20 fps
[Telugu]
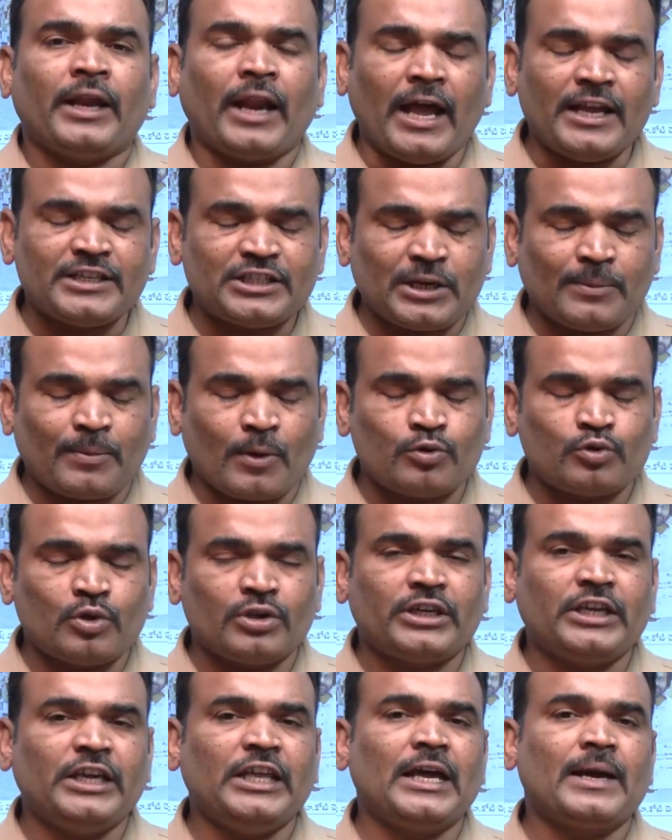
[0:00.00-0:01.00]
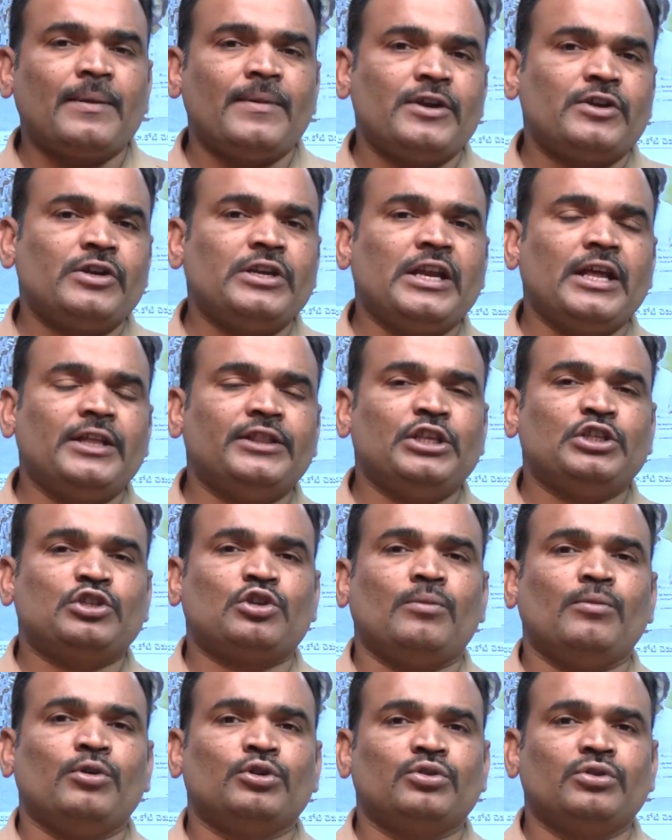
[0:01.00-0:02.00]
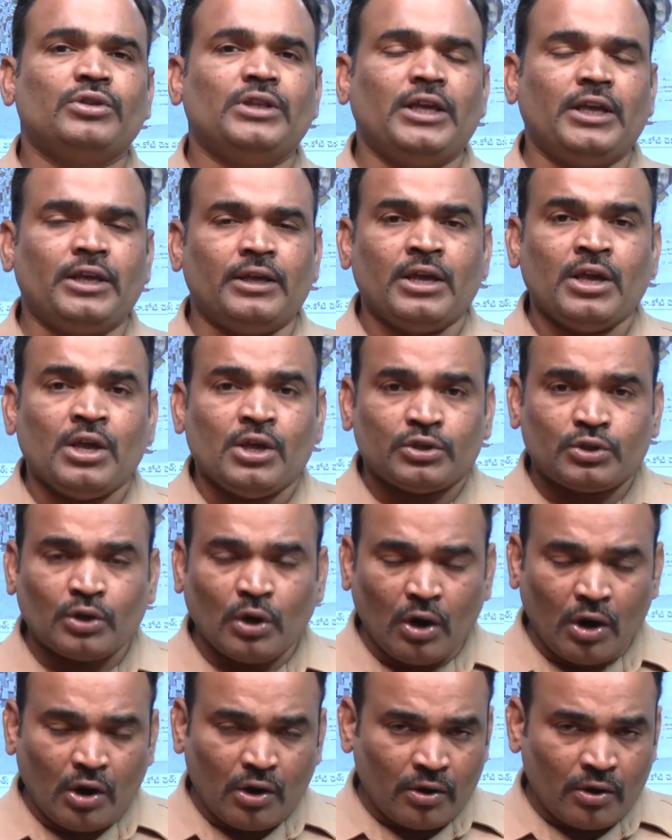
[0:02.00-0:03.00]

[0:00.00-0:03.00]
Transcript: రాష్ట్ర ప్రభుత్వం కీలకమైన నిర్ణయం తీసుకోబోతుంది సో